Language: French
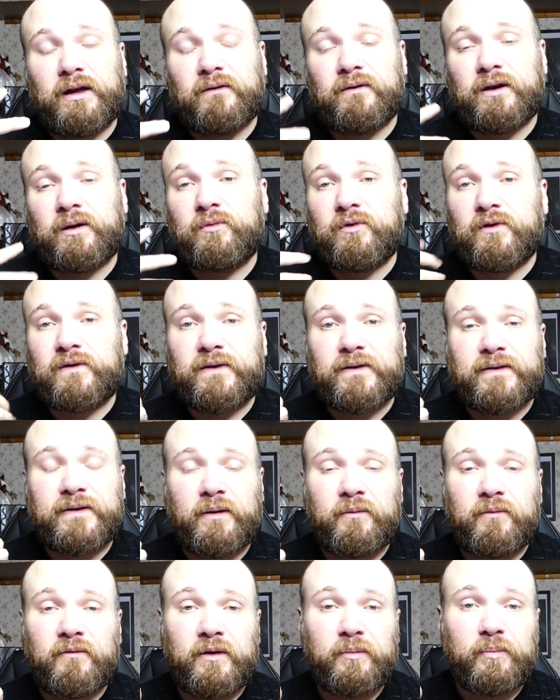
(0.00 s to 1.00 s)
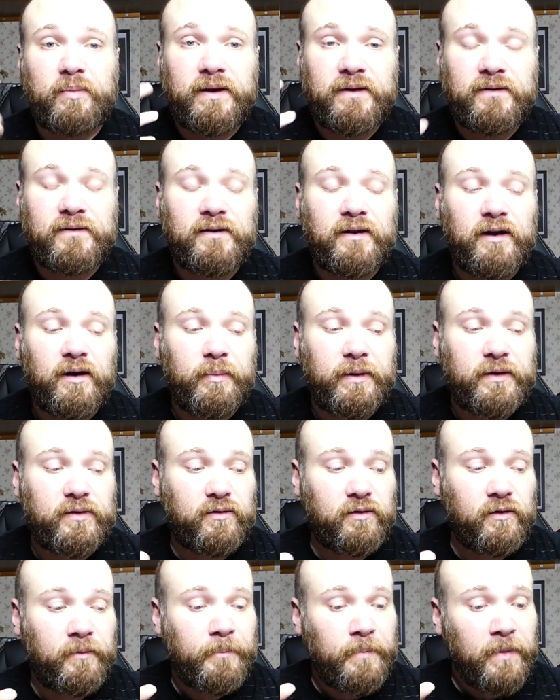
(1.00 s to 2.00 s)
vraiment ça, me fait plaisir parce
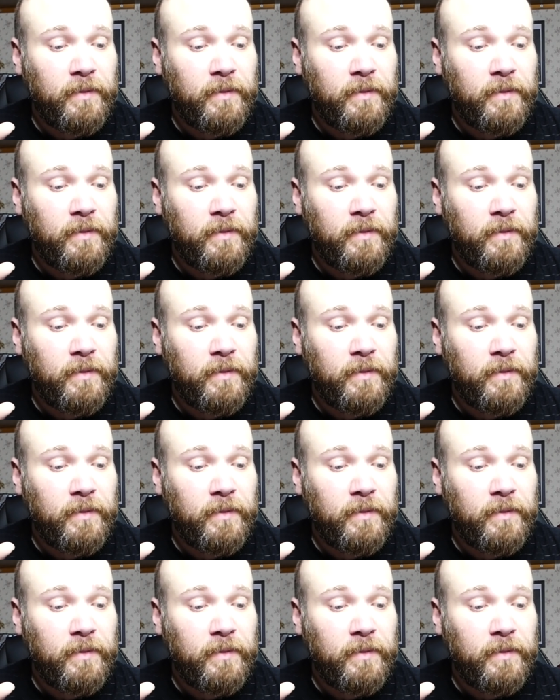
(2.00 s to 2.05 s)
que